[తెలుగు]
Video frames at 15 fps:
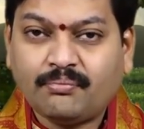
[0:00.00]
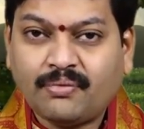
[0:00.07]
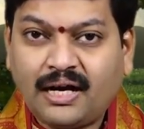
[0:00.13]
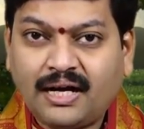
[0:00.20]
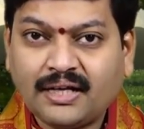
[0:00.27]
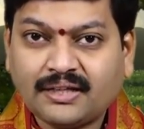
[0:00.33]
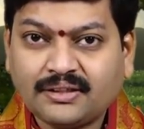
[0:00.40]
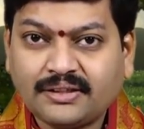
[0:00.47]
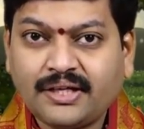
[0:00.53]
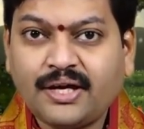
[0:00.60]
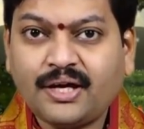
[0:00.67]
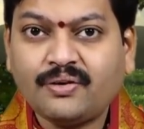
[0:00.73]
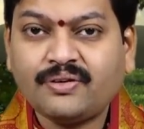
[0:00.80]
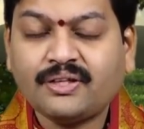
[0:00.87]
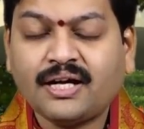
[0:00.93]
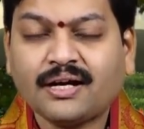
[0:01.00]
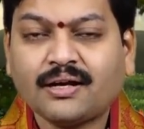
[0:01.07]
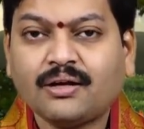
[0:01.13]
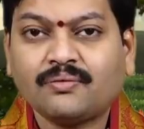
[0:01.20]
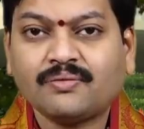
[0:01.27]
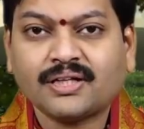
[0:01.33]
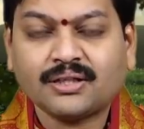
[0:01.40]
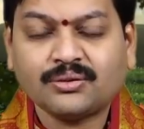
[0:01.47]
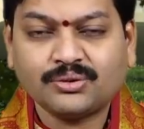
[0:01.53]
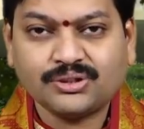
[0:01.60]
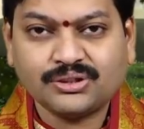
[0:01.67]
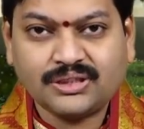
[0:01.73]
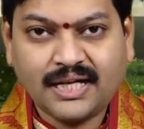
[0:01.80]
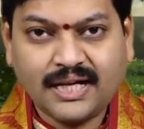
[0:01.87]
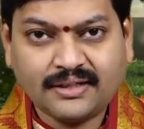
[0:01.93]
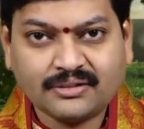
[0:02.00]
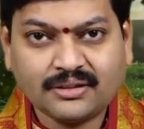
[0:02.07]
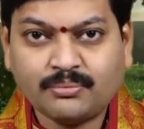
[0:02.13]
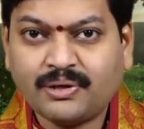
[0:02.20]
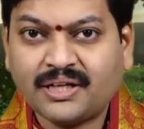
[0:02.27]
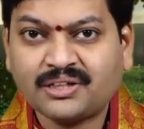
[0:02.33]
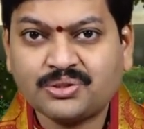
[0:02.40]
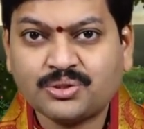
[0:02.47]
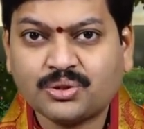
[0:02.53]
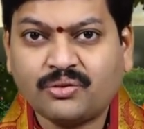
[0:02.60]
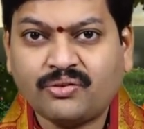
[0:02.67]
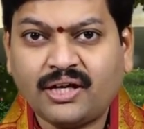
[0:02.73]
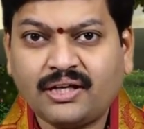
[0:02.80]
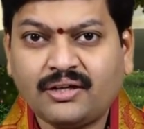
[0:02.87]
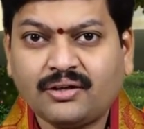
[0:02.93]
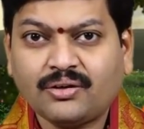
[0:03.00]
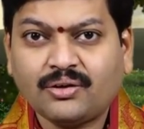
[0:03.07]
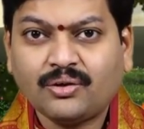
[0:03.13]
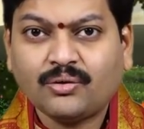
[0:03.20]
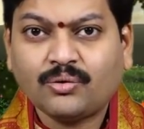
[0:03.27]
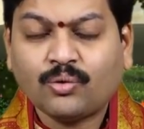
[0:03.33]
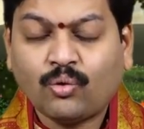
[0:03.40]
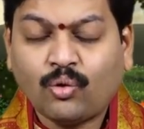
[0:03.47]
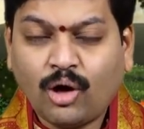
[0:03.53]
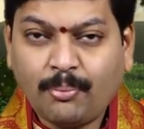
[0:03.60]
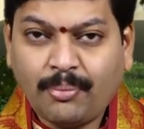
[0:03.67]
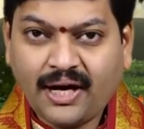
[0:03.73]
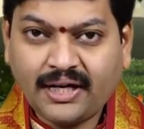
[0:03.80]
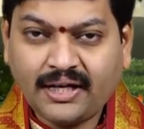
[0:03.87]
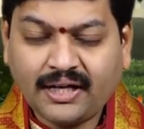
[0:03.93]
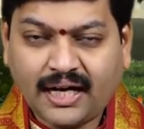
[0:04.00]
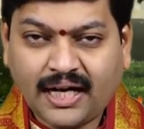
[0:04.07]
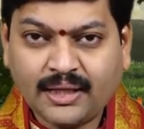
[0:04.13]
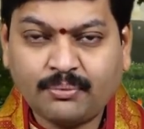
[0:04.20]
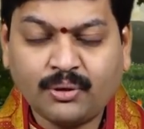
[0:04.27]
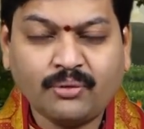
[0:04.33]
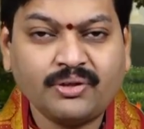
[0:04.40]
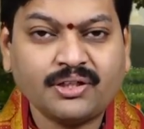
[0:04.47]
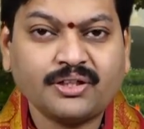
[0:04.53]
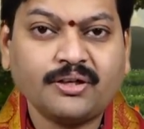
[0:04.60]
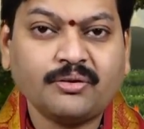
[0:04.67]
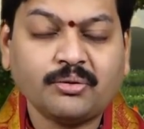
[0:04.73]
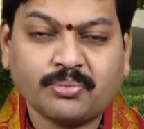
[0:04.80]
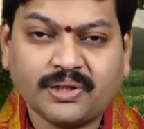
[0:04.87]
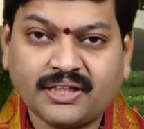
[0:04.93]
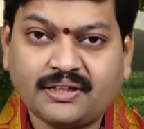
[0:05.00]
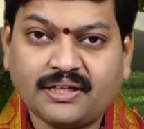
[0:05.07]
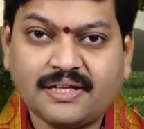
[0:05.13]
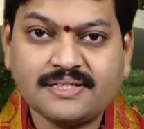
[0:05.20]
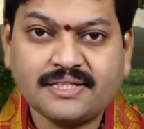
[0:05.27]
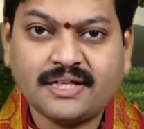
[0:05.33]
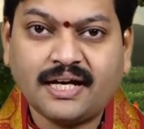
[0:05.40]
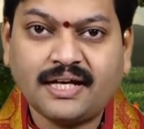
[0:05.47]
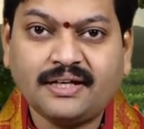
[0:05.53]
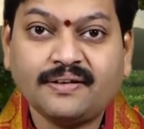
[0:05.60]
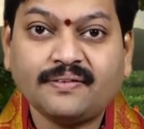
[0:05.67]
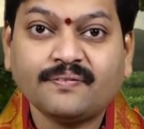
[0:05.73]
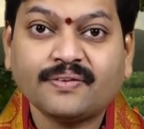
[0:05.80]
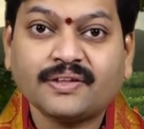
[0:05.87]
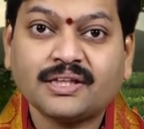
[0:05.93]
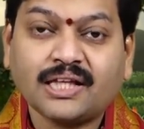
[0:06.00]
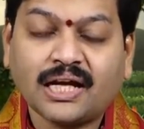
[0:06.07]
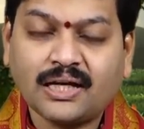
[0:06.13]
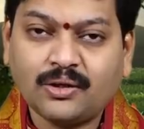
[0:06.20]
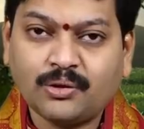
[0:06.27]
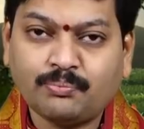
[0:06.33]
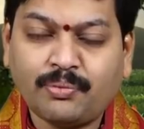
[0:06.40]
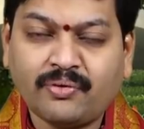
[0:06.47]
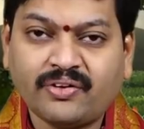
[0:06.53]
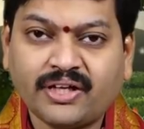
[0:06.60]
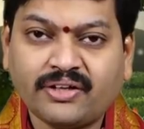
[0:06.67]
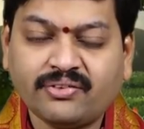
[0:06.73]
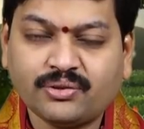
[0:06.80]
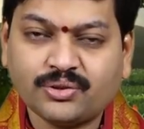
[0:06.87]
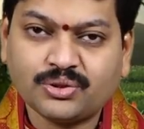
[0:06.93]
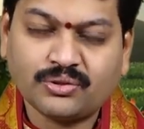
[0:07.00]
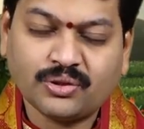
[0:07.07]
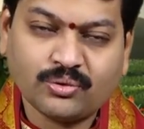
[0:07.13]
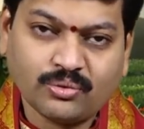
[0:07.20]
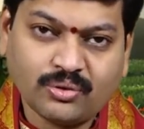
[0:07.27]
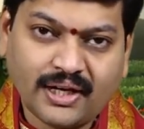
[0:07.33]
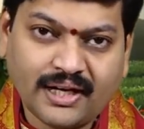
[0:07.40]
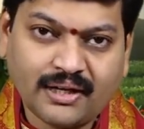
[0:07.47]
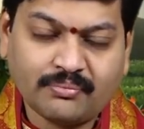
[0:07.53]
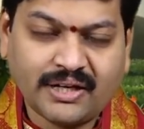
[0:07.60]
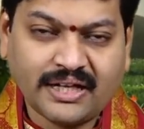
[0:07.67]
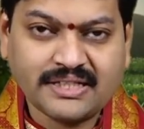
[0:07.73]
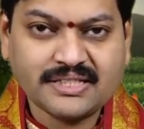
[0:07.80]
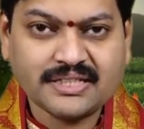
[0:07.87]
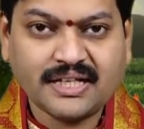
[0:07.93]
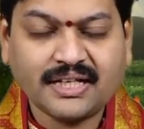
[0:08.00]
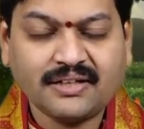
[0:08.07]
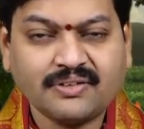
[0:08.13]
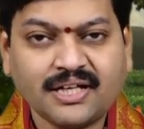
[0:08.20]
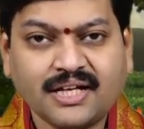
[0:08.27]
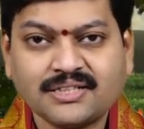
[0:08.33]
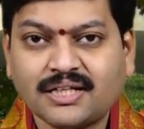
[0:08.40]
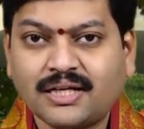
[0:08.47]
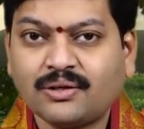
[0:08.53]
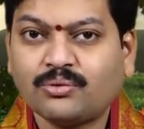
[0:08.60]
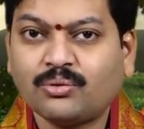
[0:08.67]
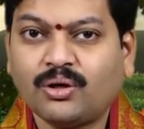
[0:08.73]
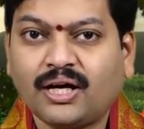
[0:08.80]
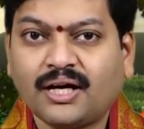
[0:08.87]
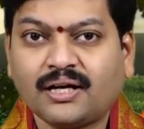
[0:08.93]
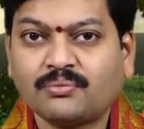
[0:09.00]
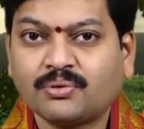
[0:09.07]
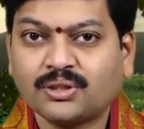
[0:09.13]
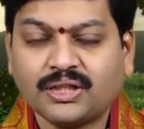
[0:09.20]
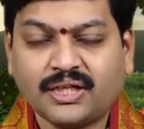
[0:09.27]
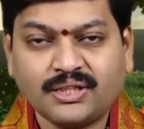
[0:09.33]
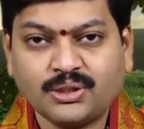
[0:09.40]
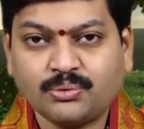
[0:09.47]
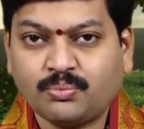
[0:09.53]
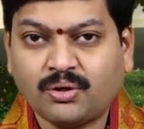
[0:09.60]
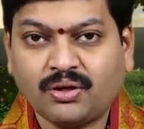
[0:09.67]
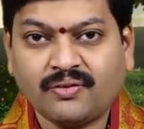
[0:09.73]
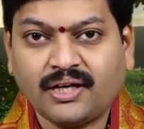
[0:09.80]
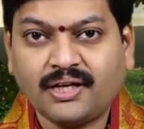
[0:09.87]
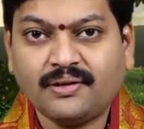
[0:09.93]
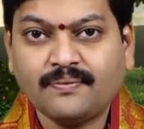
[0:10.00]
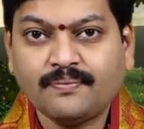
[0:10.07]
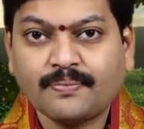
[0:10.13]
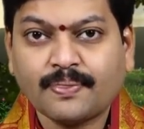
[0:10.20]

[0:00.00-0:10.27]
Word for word: మాట తీరు విధానంలో మాత్రం కొంచెం జాగ్రత్తలు పాటించుకోవాలి కోపాన్ని అదుపులో పెట్టుకునేటువంటి ప్రయత్నాలు చేయాలి తలనొప్పి వంటివి కొంచెం ఎక్కువగానే బాధించడానికి అవకాశాలు ఎక్కువగా కనబడుతున్నాయని చెప్పుకోవాలి